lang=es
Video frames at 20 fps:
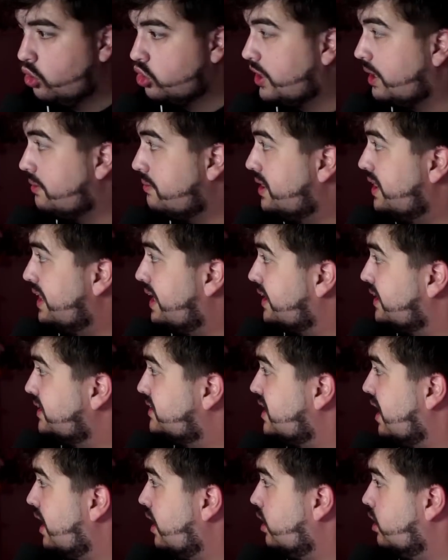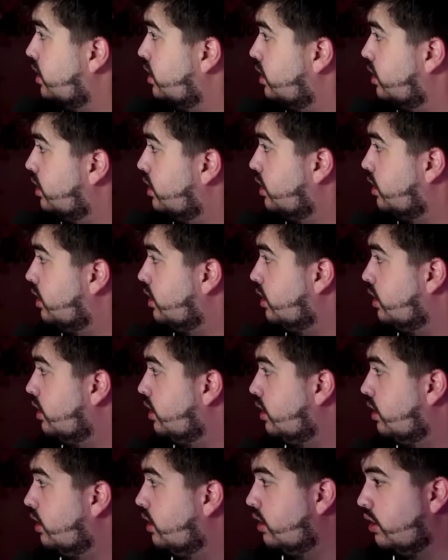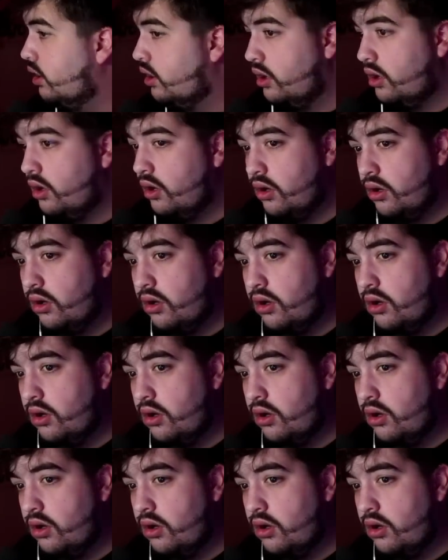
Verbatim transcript: Otra vez la risa. Risa.